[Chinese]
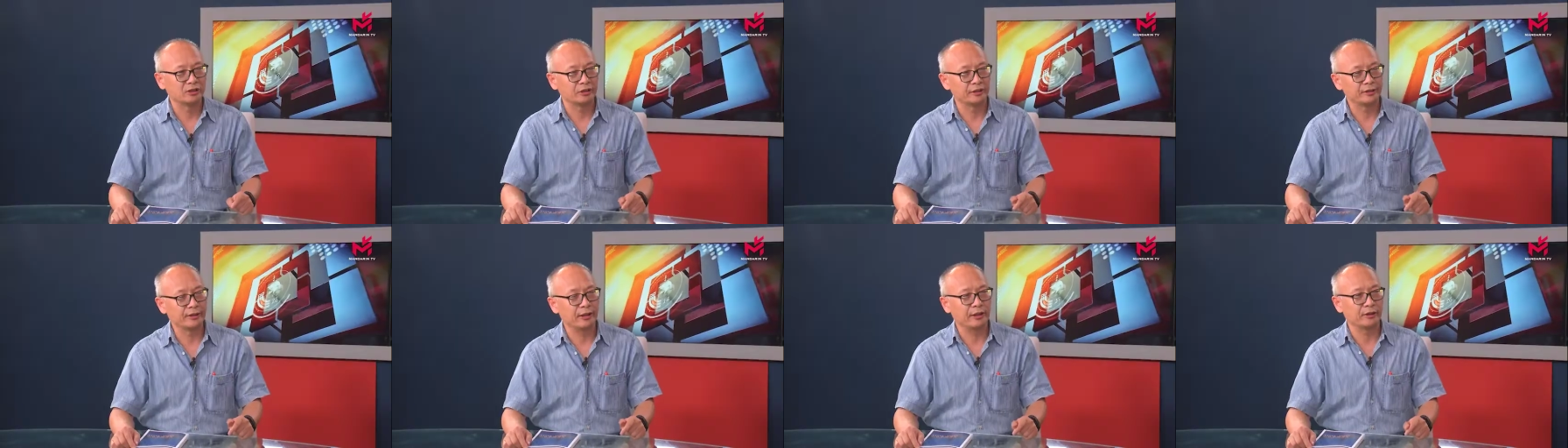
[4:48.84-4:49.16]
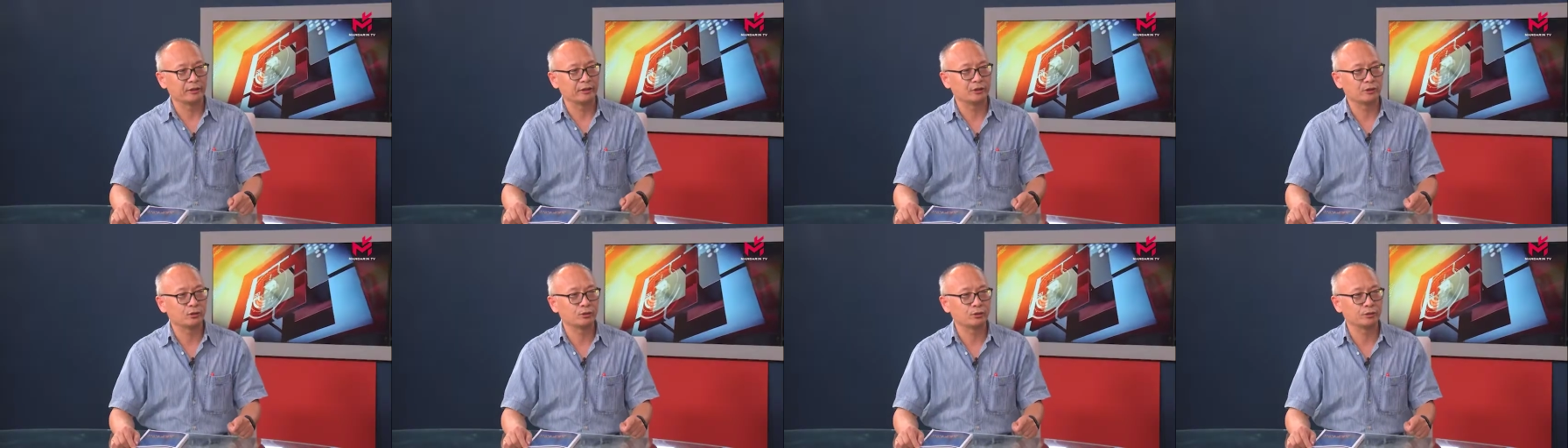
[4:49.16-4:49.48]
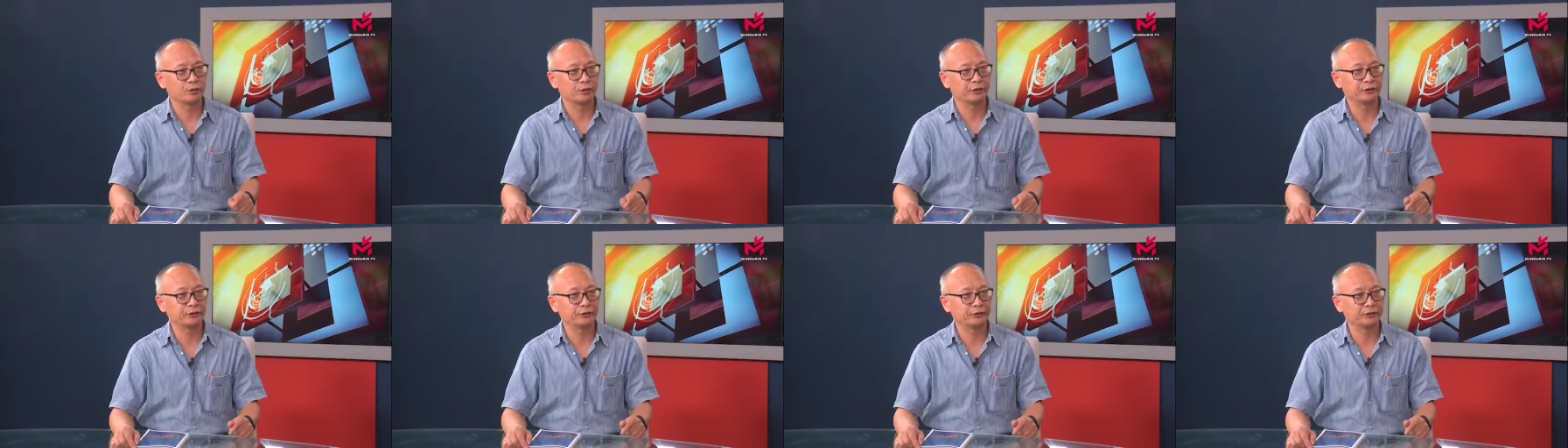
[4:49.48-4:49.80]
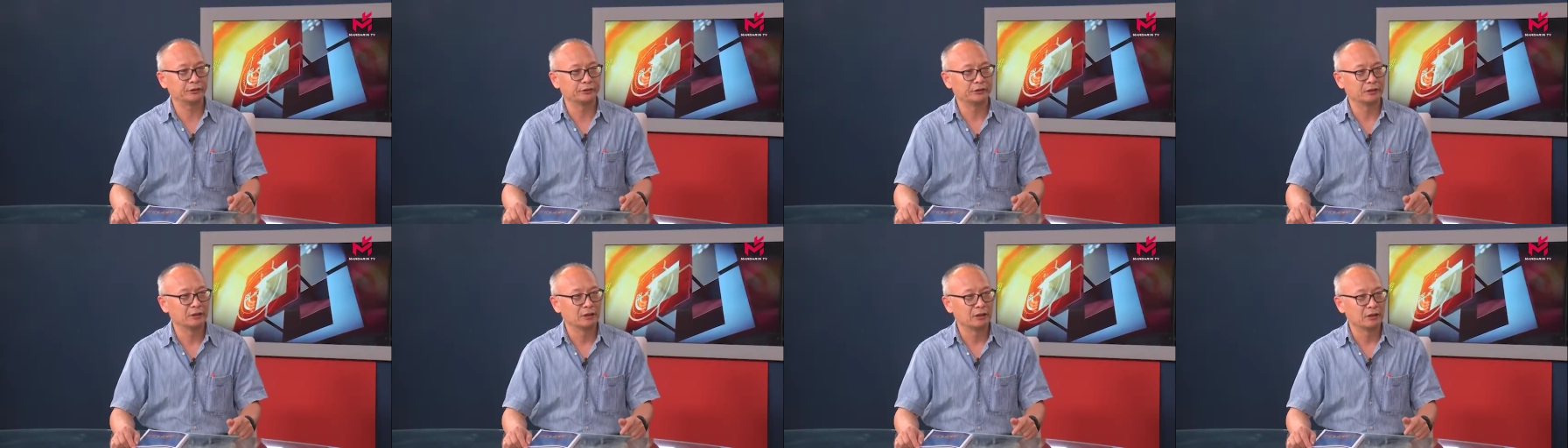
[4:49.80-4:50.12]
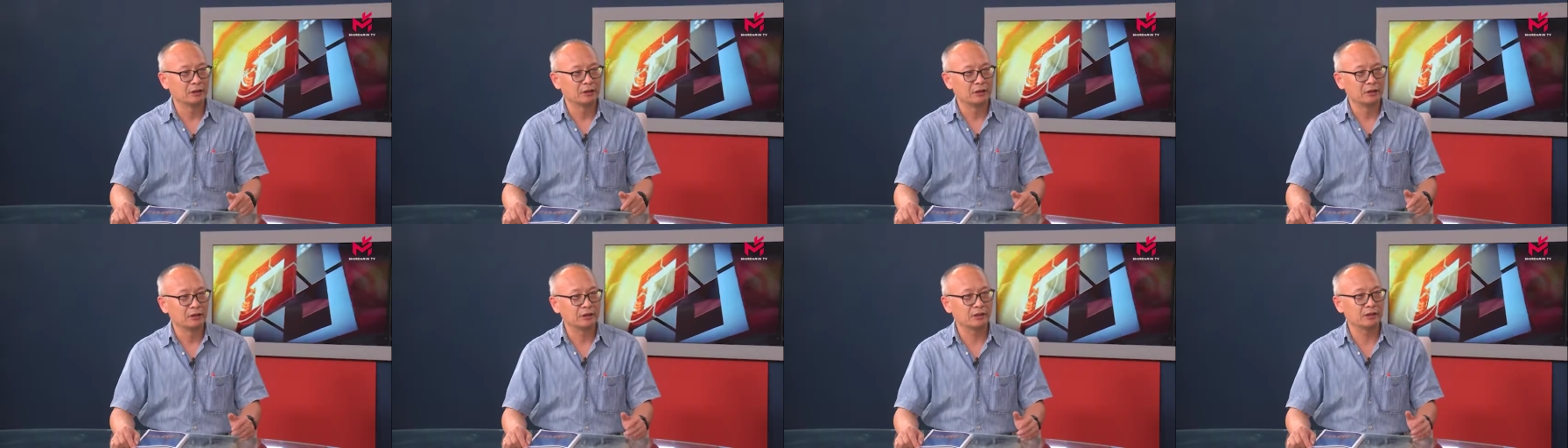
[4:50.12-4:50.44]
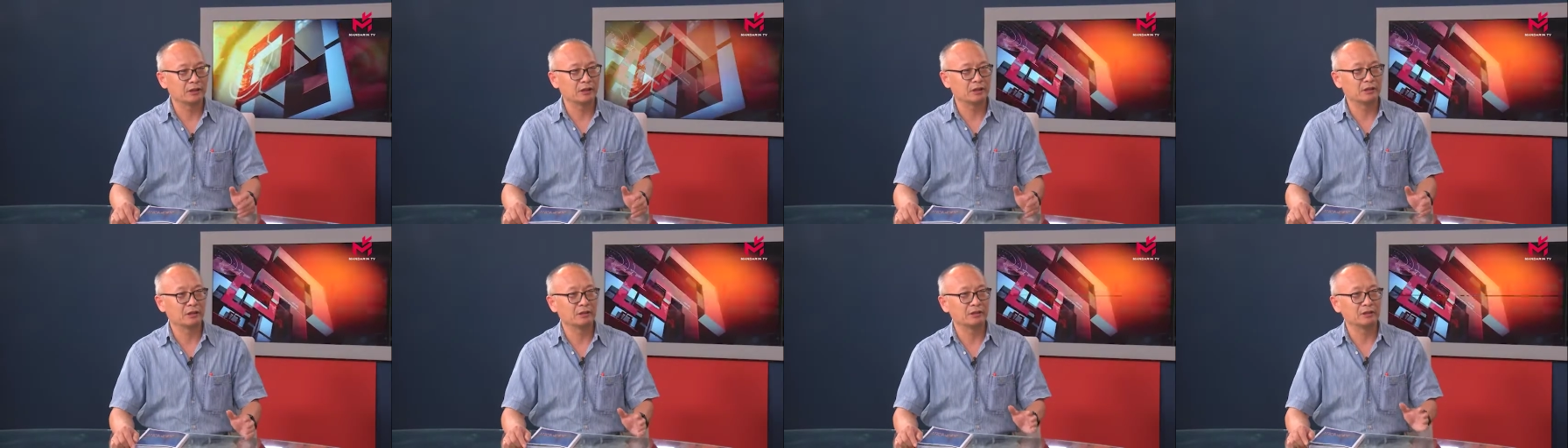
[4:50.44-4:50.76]
这样的，就说是这
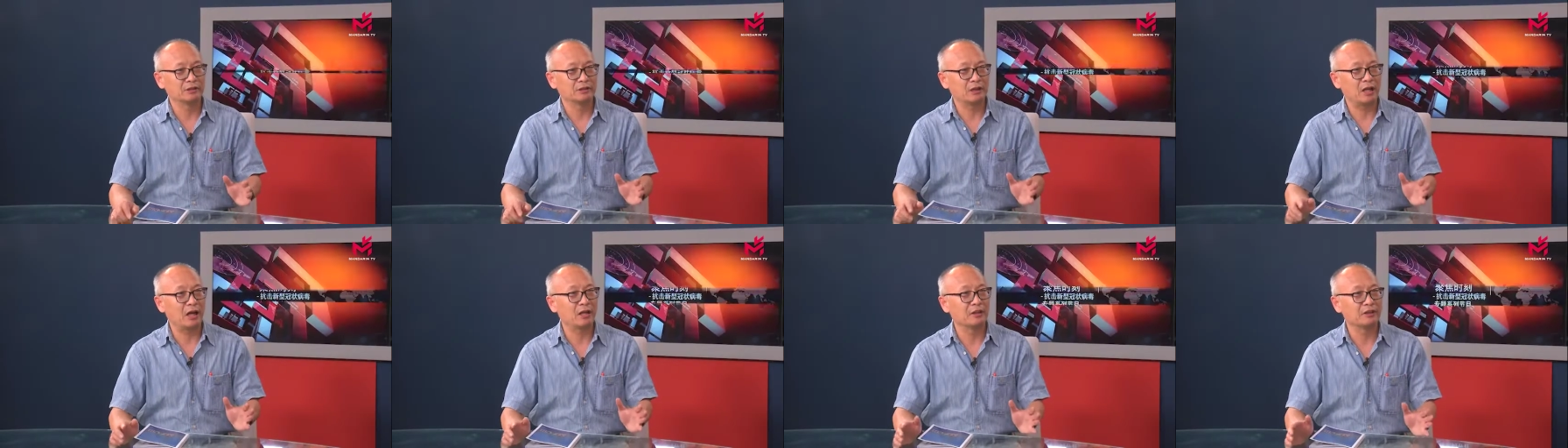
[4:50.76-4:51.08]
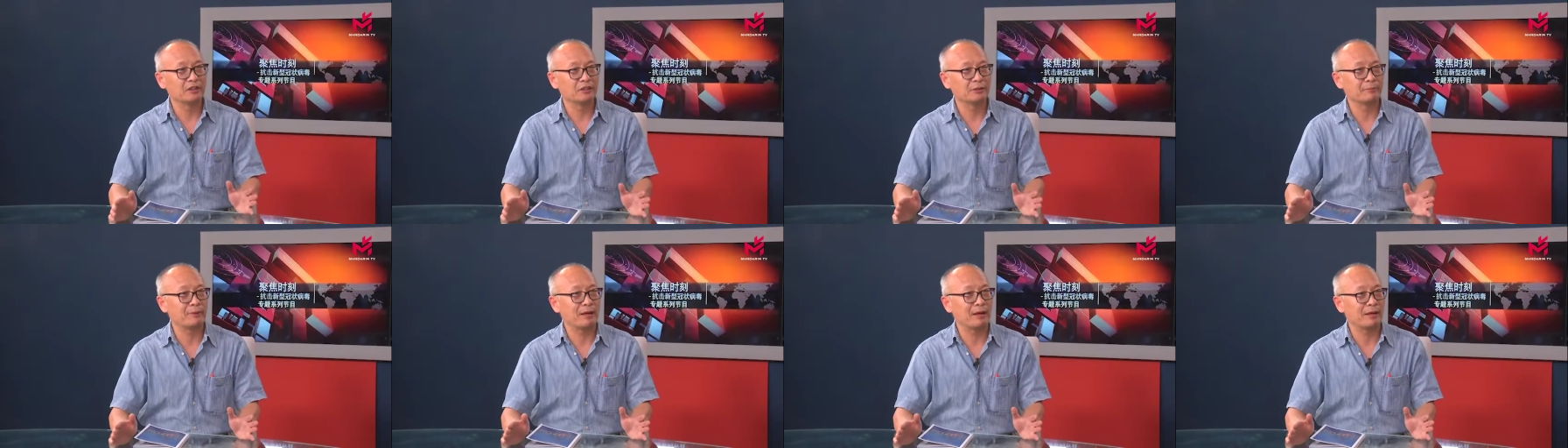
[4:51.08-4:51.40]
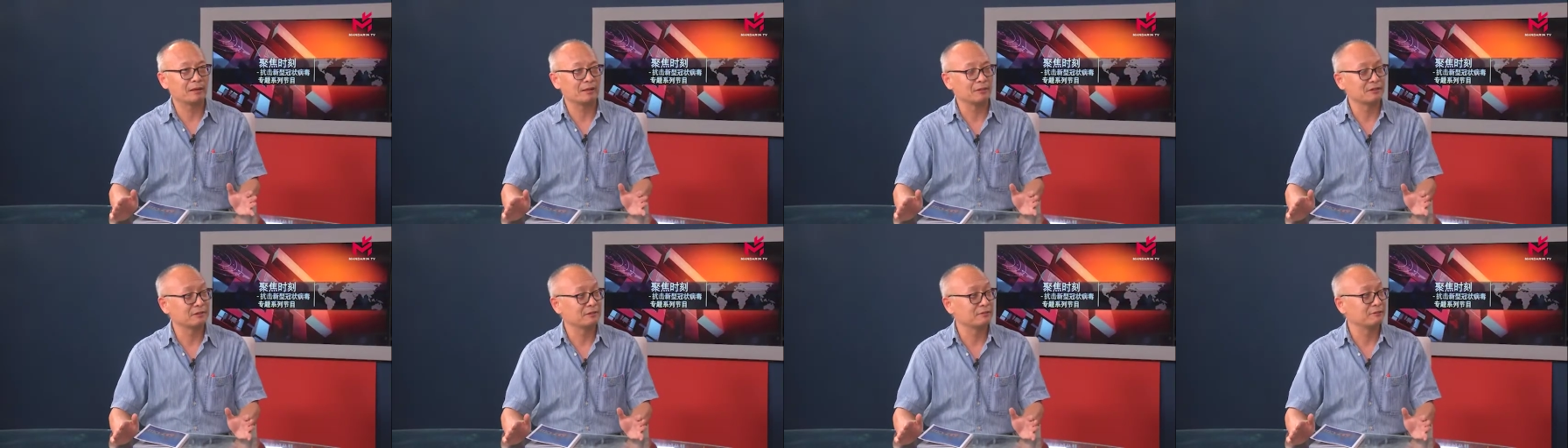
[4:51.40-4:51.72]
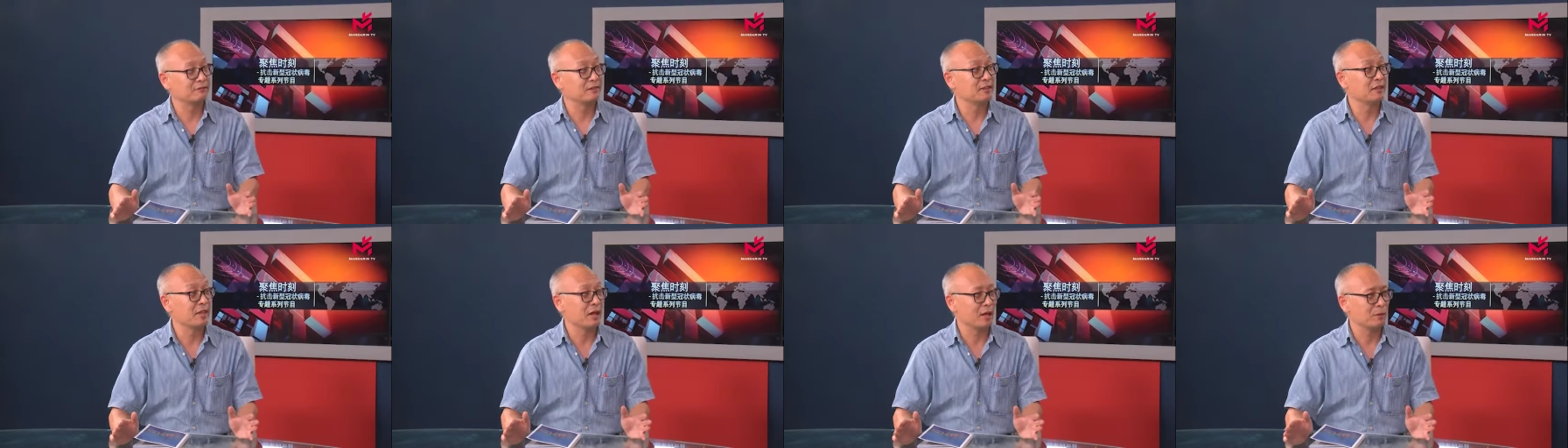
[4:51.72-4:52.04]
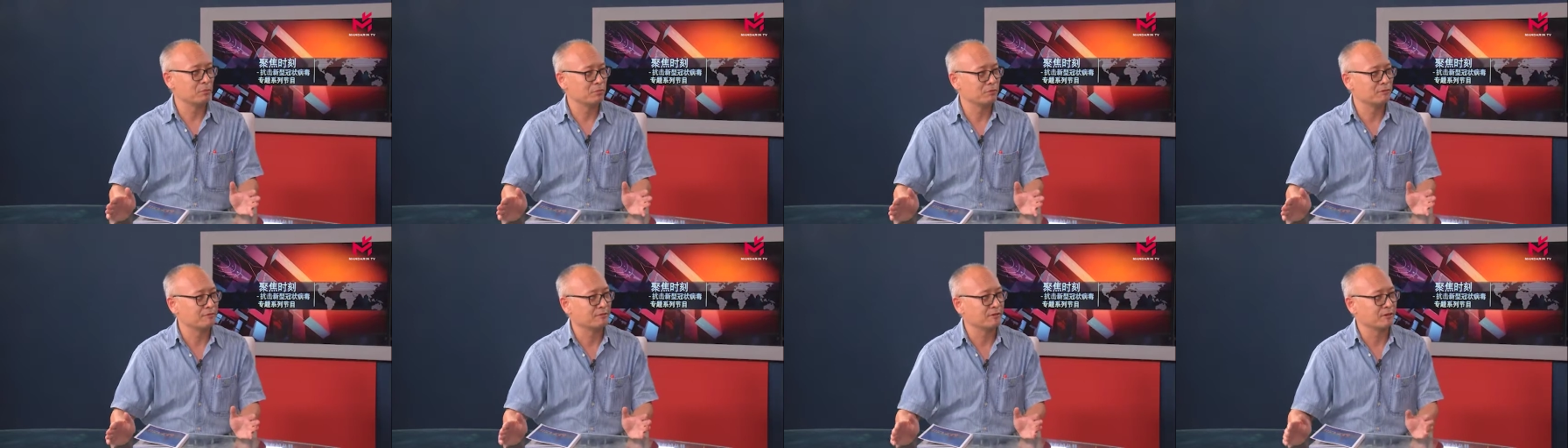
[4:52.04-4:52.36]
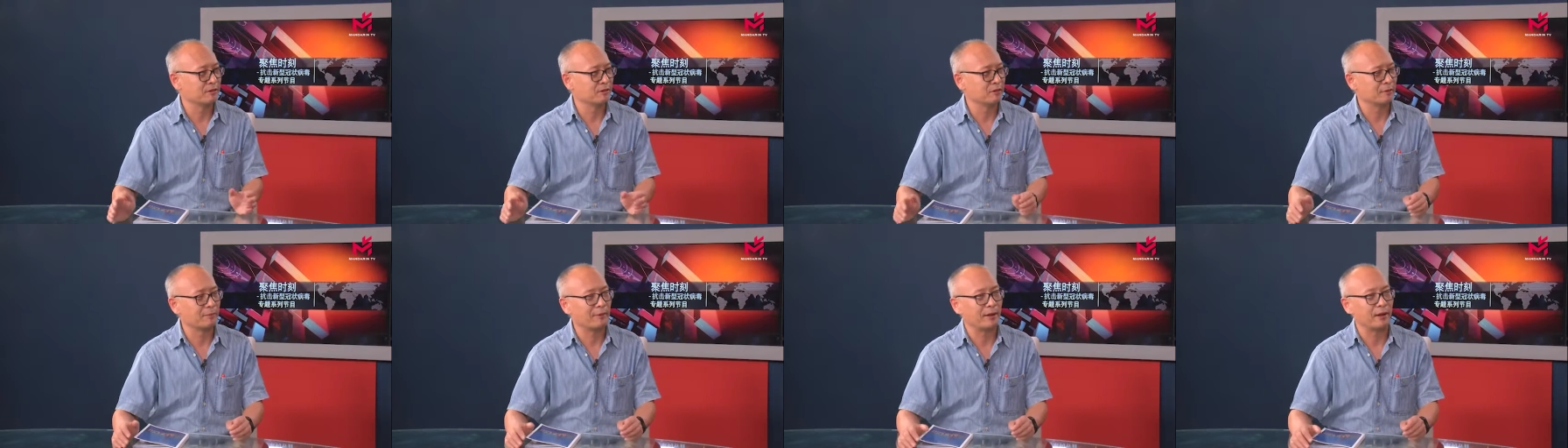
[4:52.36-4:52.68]
个抗疫吧，呃，分两部
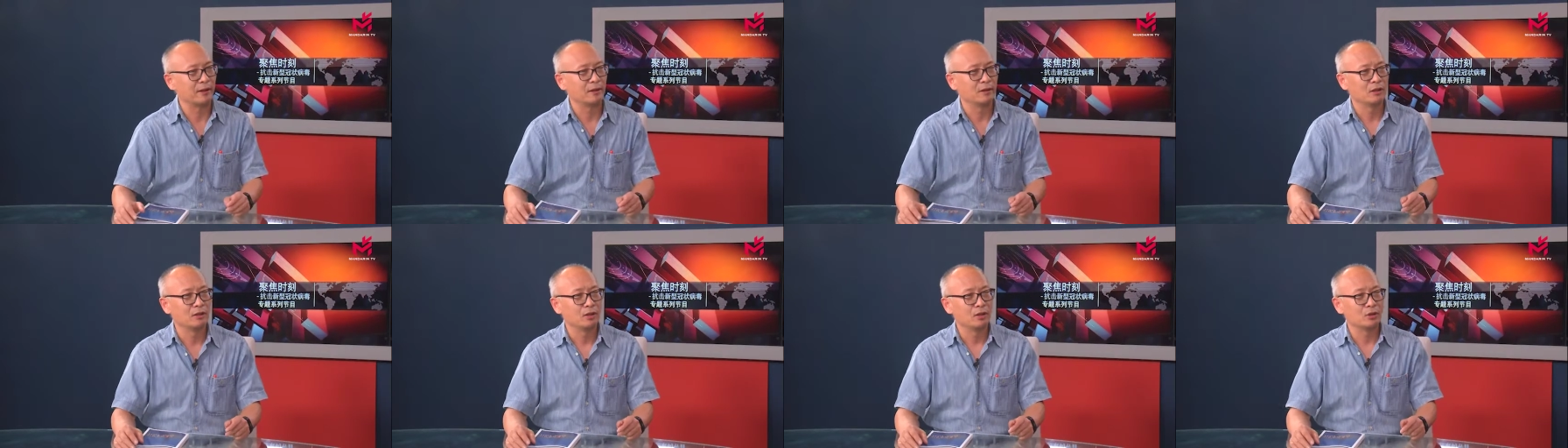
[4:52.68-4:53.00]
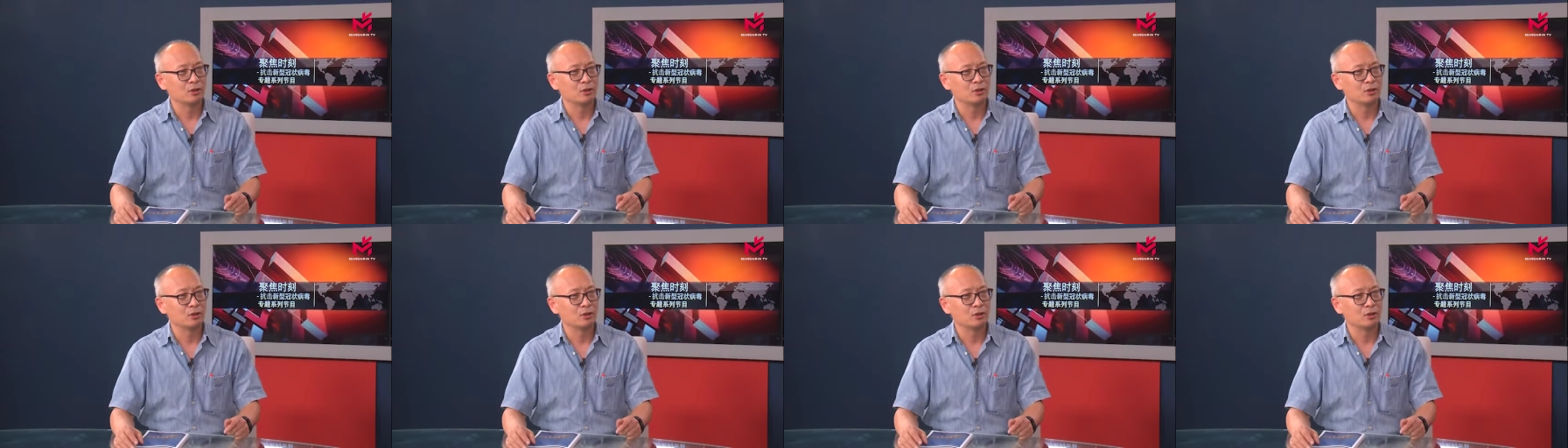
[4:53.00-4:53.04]
分，对吧？